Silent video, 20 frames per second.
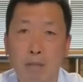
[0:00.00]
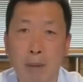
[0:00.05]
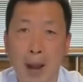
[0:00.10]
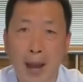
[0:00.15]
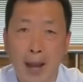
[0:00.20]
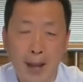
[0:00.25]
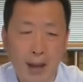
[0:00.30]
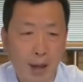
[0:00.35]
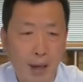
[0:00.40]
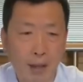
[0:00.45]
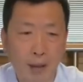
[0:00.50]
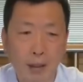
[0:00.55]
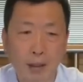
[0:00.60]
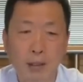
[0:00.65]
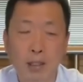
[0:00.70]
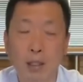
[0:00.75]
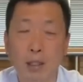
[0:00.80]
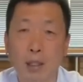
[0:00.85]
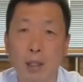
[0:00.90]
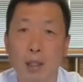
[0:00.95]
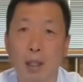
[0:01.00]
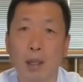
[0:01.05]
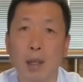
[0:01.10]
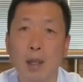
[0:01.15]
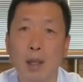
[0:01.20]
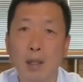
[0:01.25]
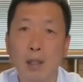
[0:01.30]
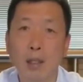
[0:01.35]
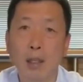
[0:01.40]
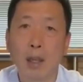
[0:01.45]
拍案而
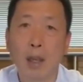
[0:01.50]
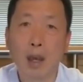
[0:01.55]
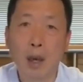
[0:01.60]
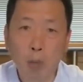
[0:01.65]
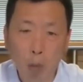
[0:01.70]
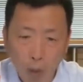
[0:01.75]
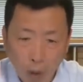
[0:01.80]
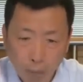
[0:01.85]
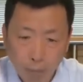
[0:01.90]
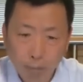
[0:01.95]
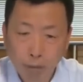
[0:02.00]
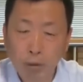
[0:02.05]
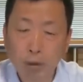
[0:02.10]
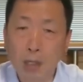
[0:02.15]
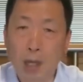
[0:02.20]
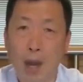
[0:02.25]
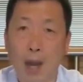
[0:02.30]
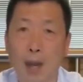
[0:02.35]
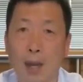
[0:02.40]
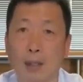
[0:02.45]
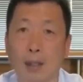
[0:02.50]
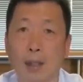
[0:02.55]
起：“爷我不干